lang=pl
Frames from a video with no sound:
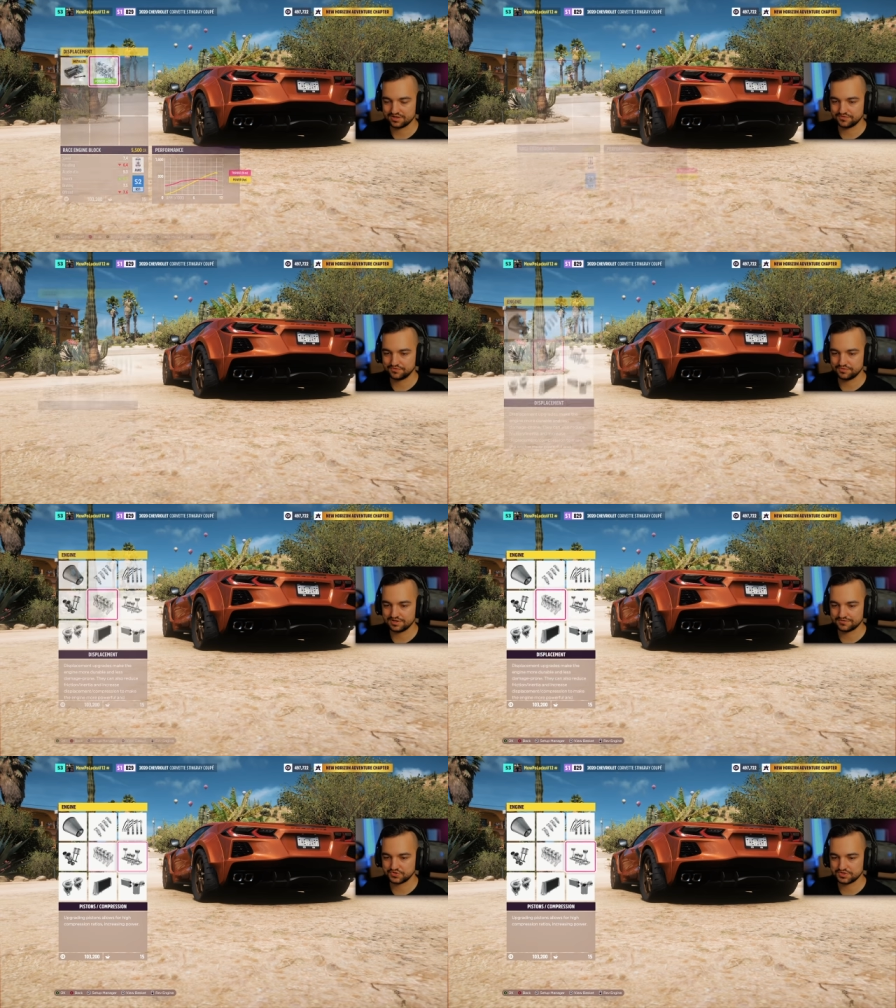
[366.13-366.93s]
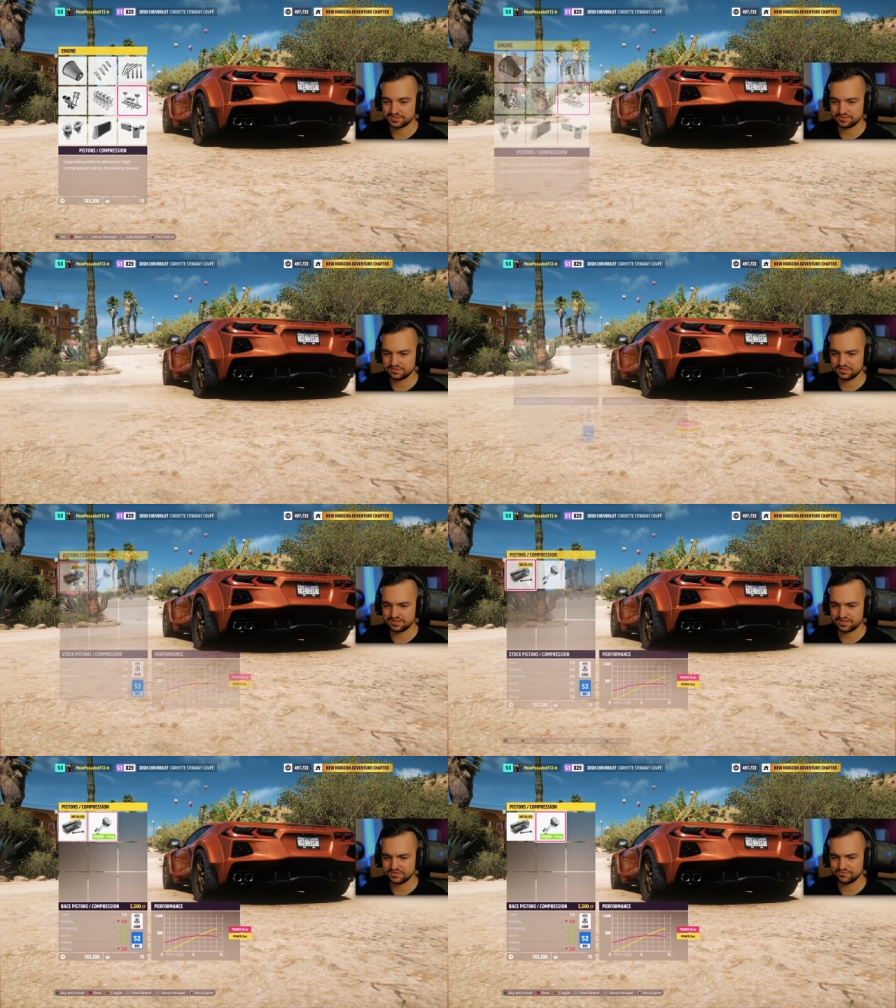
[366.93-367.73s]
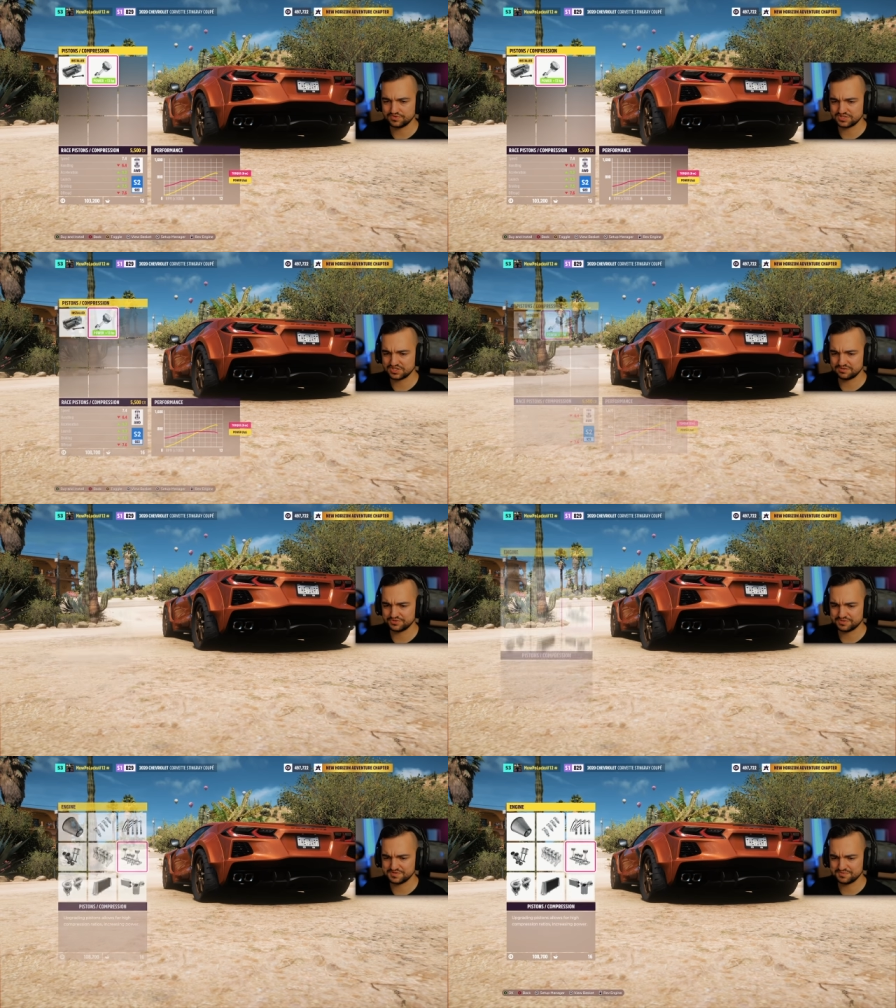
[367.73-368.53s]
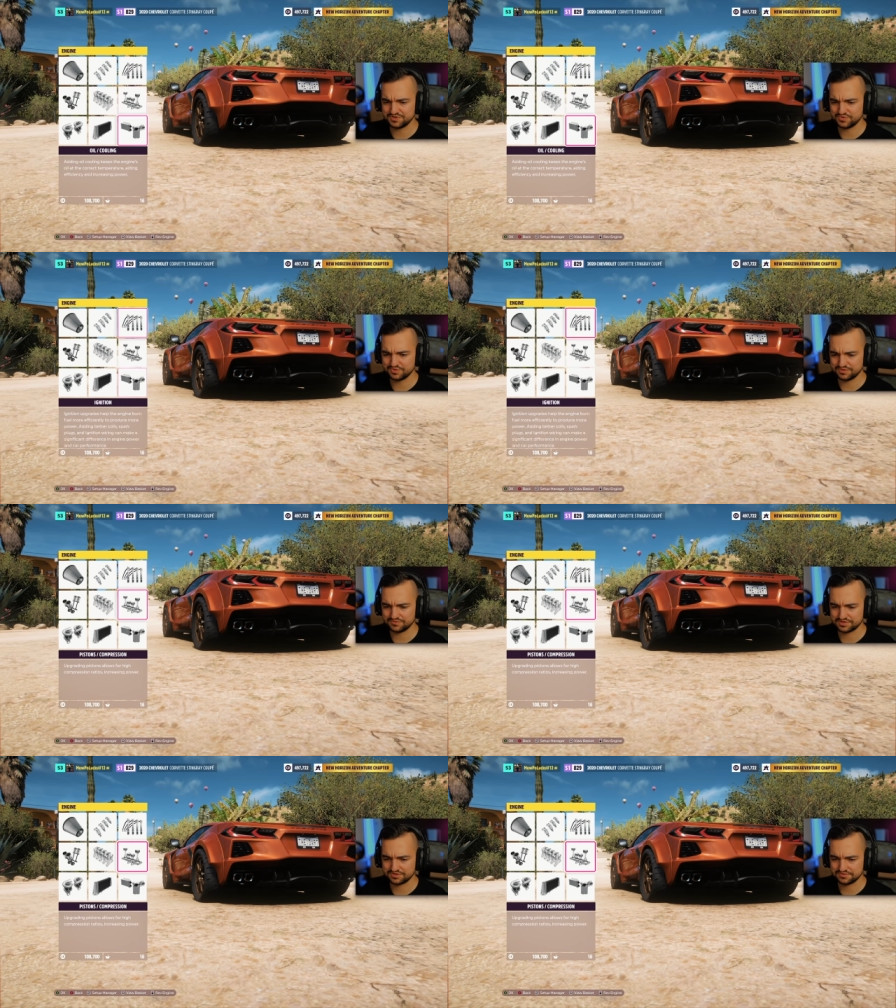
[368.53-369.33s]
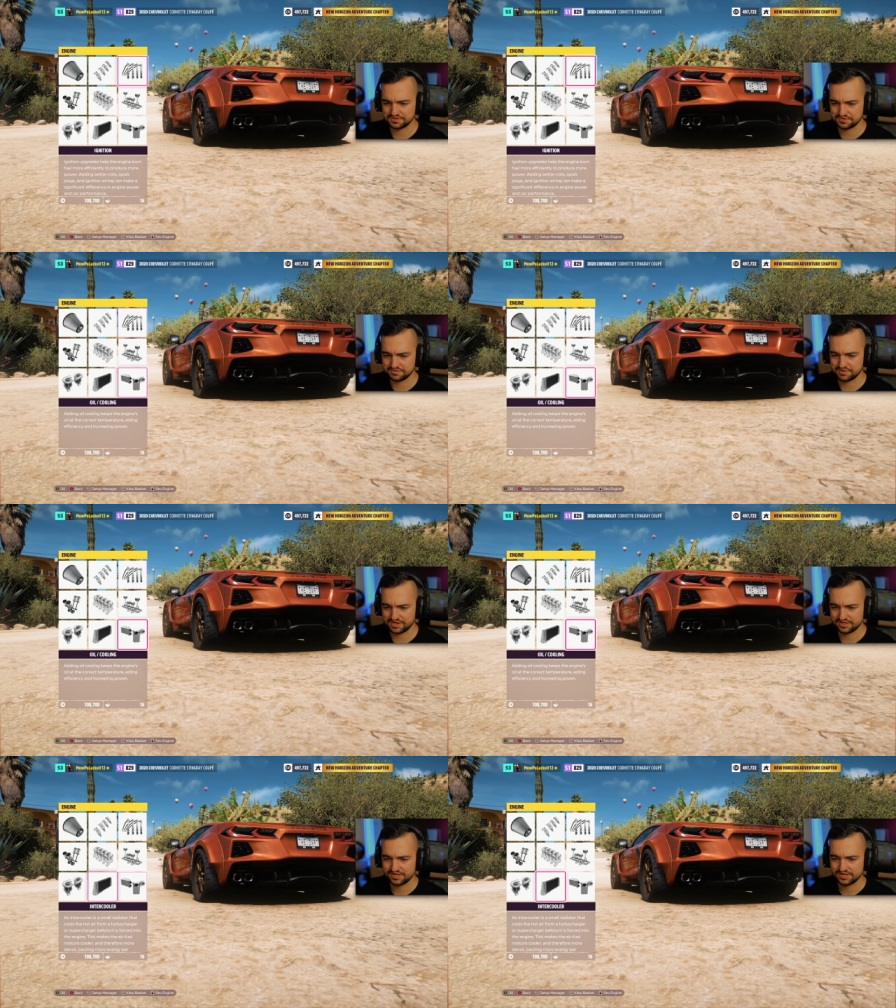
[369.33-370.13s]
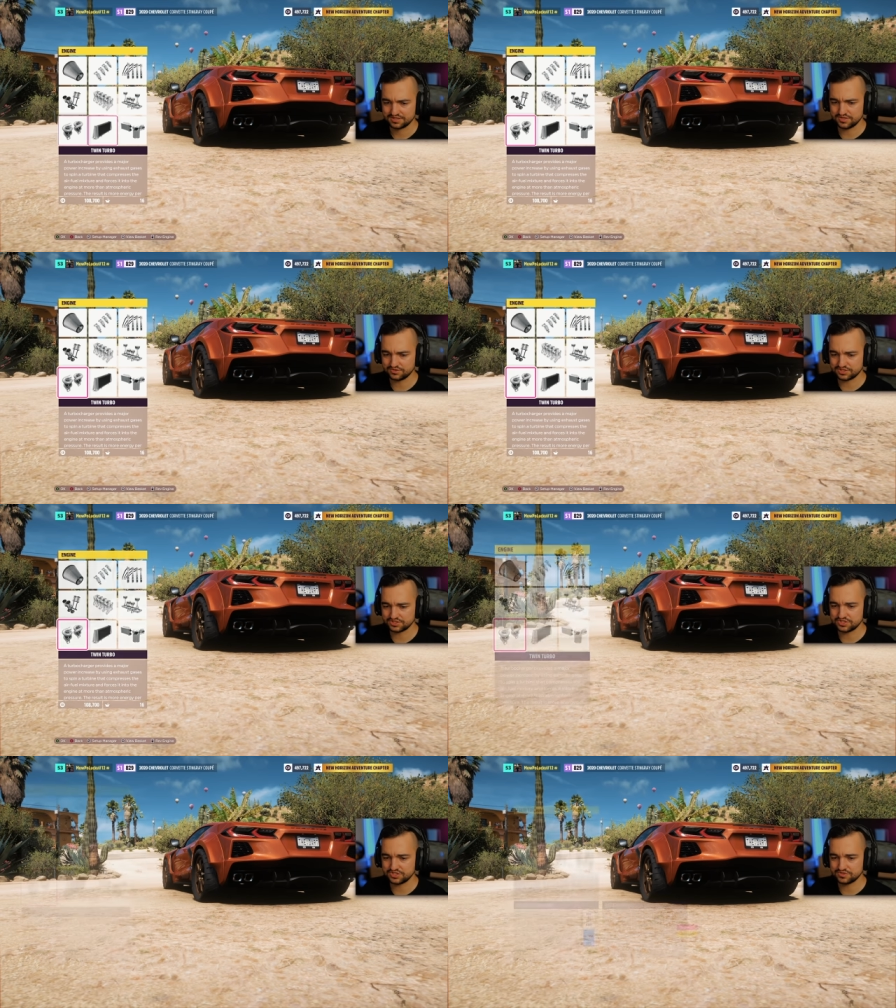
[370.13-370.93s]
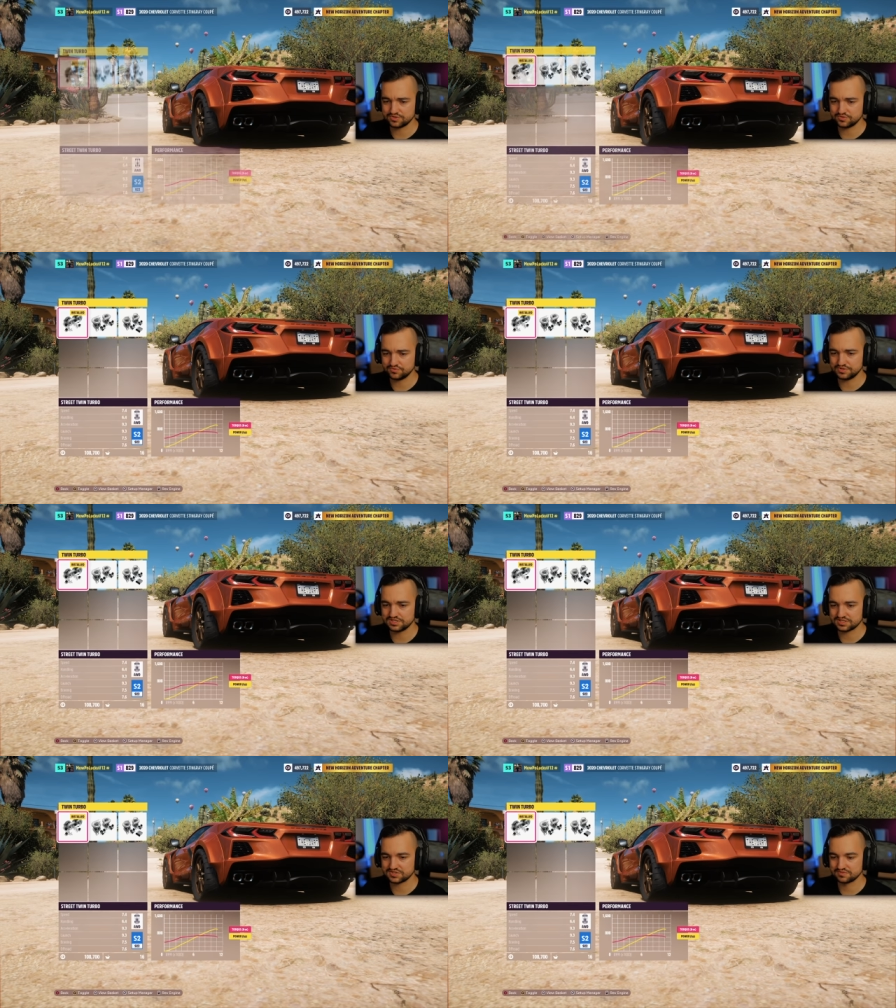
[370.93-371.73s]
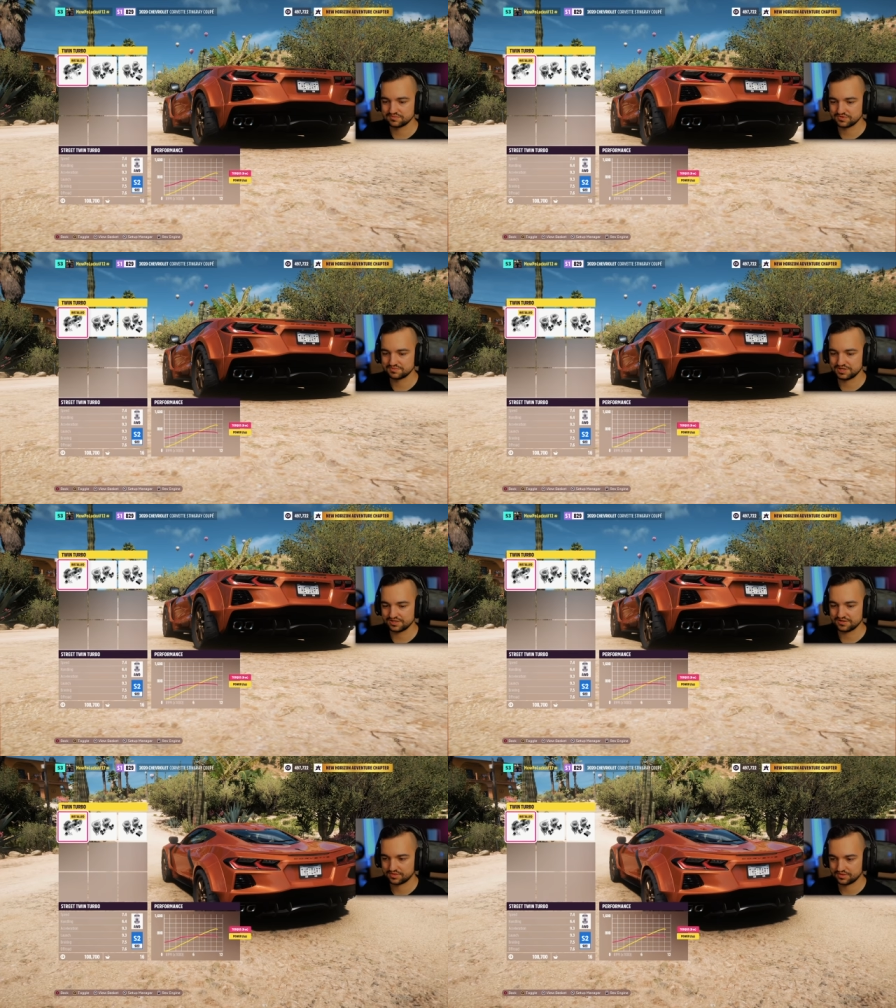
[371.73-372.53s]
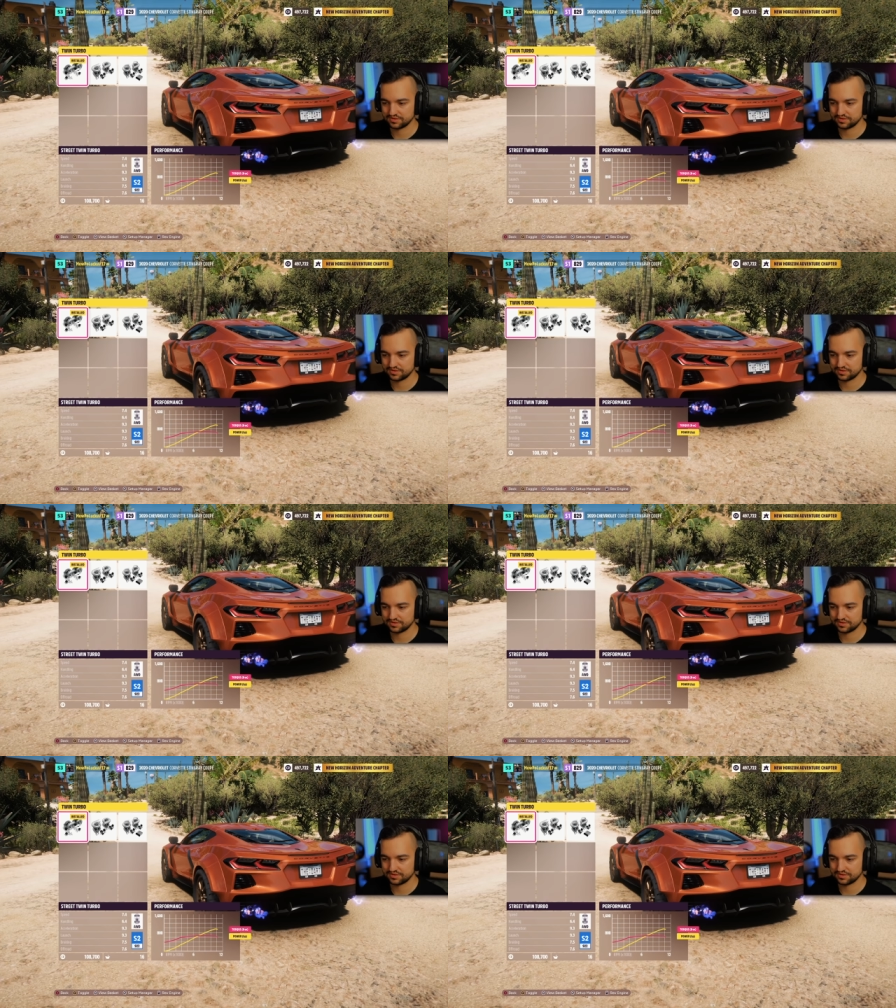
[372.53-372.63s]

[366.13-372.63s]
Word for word: na fulla wszystko. Ty, ale tu widzę, że nie możemy zmienić układu wydechowego chyba. Tylko te części, które tu widzicie są do zmiany.